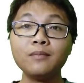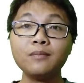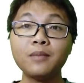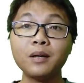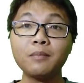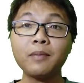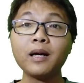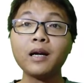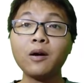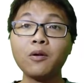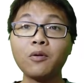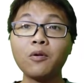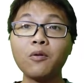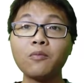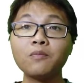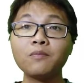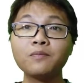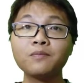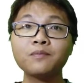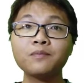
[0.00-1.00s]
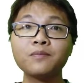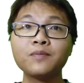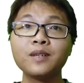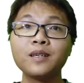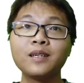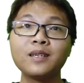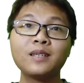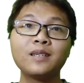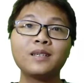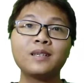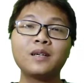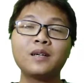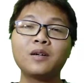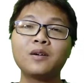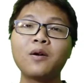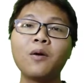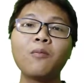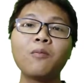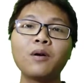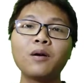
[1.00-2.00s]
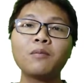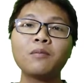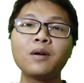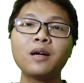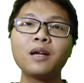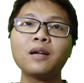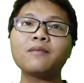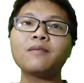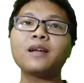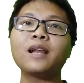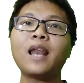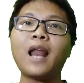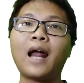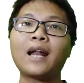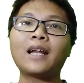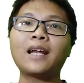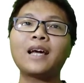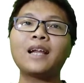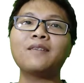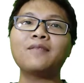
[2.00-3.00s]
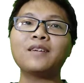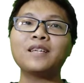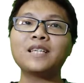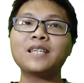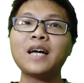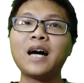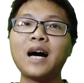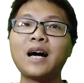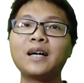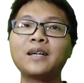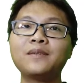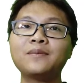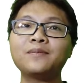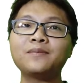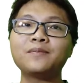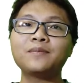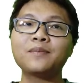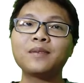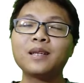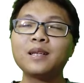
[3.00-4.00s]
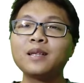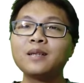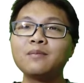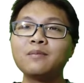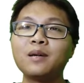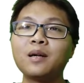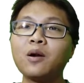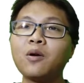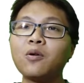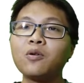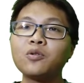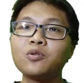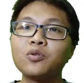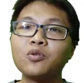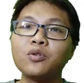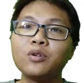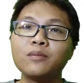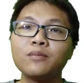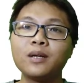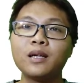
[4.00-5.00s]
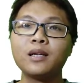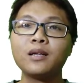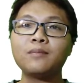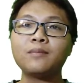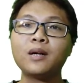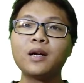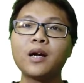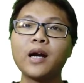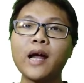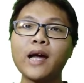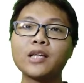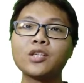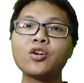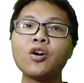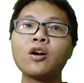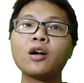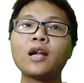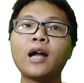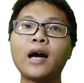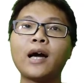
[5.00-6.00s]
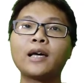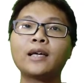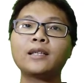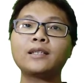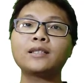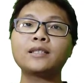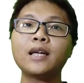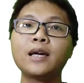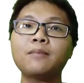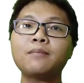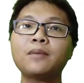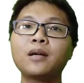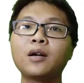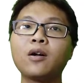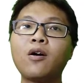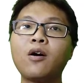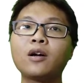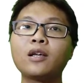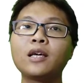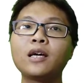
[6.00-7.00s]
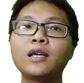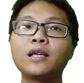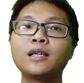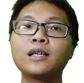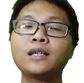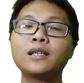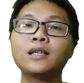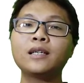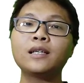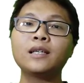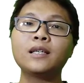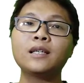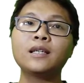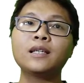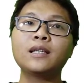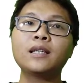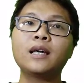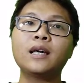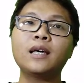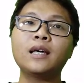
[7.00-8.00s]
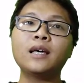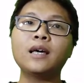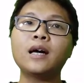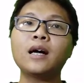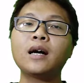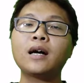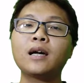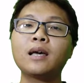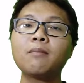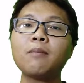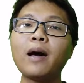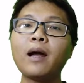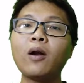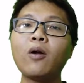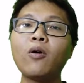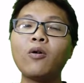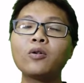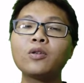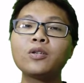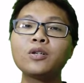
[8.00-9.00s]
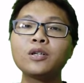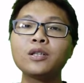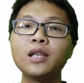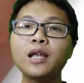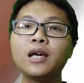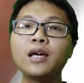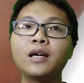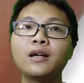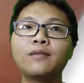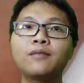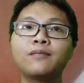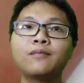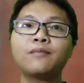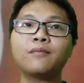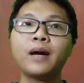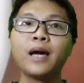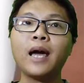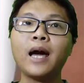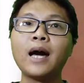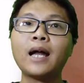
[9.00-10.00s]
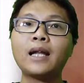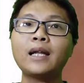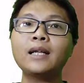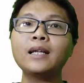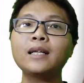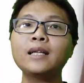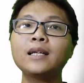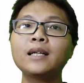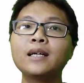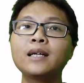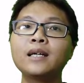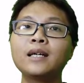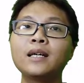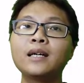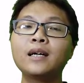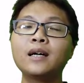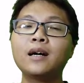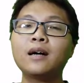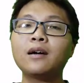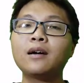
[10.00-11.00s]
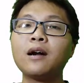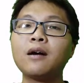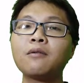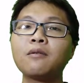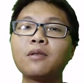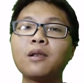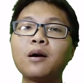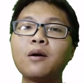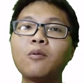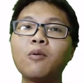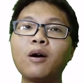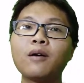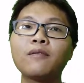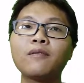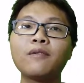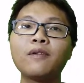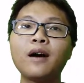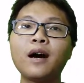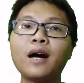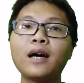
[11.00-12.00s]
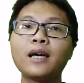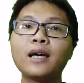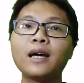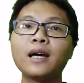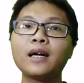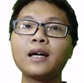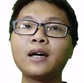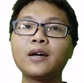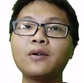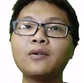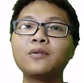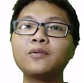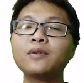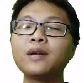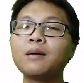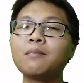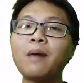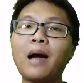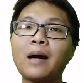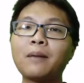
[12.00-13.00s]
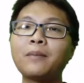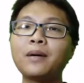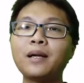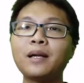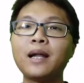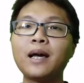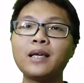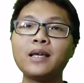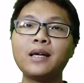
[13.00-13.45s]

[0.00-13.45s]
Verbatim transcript: mình bắt đầu run run không biết là bị lạnh hay là bị sợ mình ngồi xuống mình mình rà soát lại xem mình còn gì thì à, cái ba lô chứa tiền máy ảnh à, router wifi các kiểu là bạn mình đã